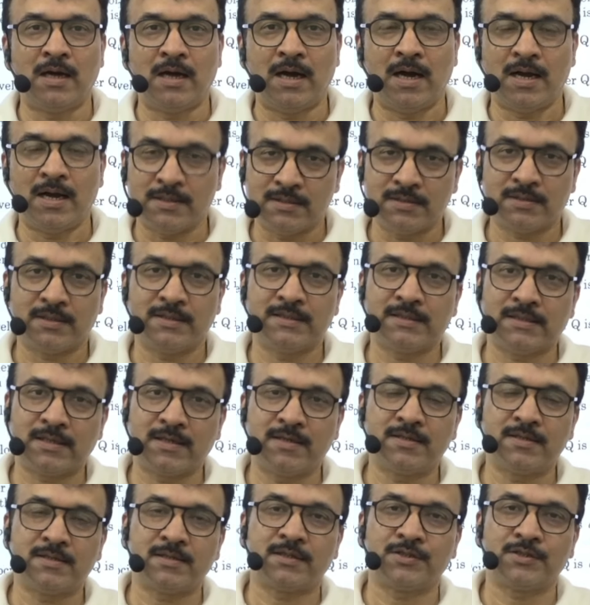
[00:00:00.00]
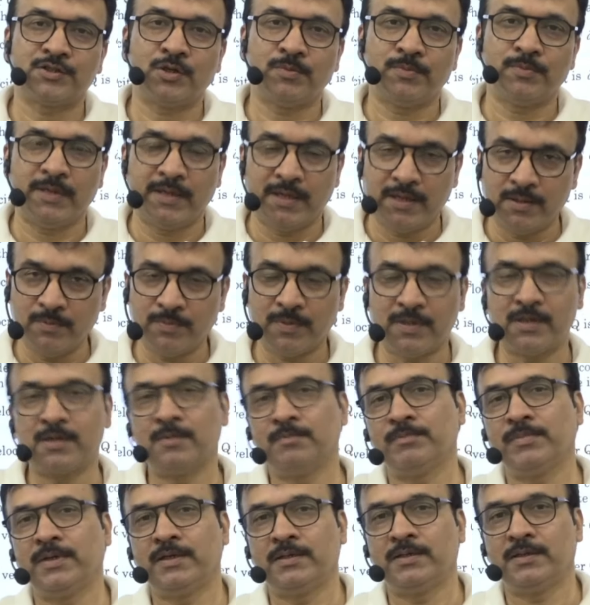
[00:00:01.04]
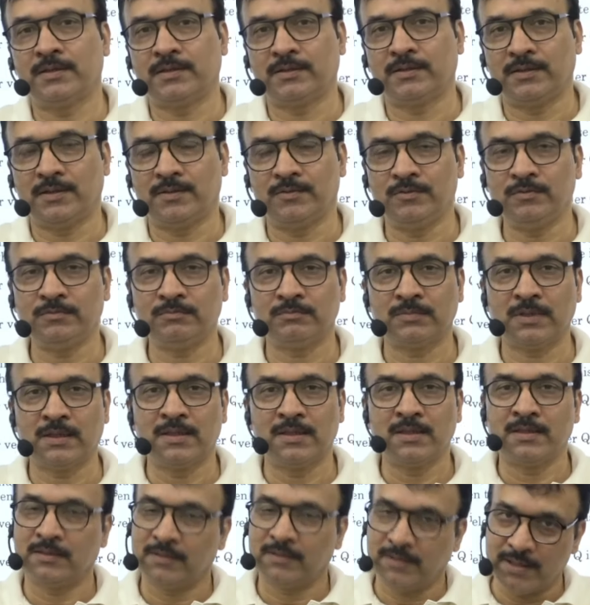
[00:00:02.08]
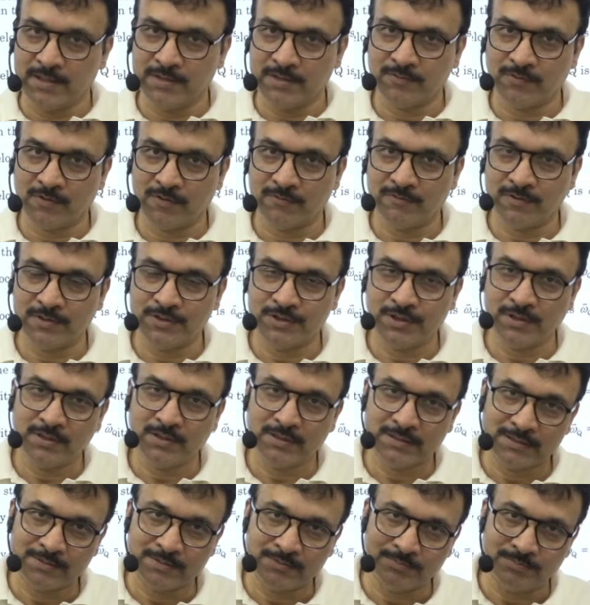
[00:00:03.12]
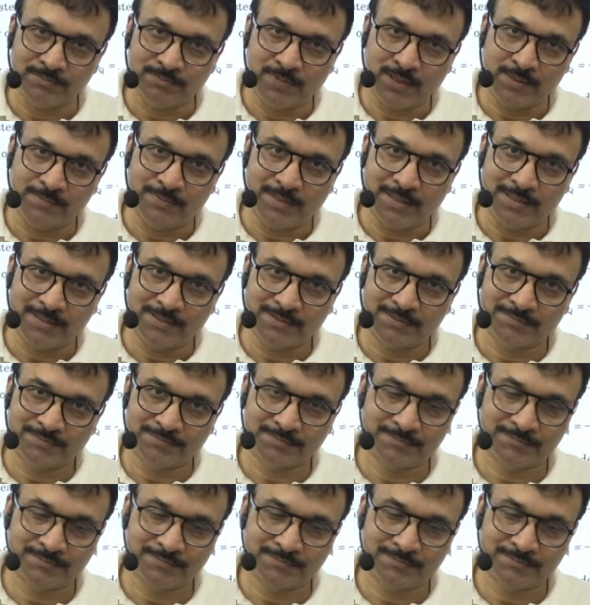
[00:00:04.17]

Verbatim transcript: आज इसका डिस्कशन मैं यहीं पर कंप्लीट करता हूँ थैंक्स फॉर वॉचिंग बाय बाय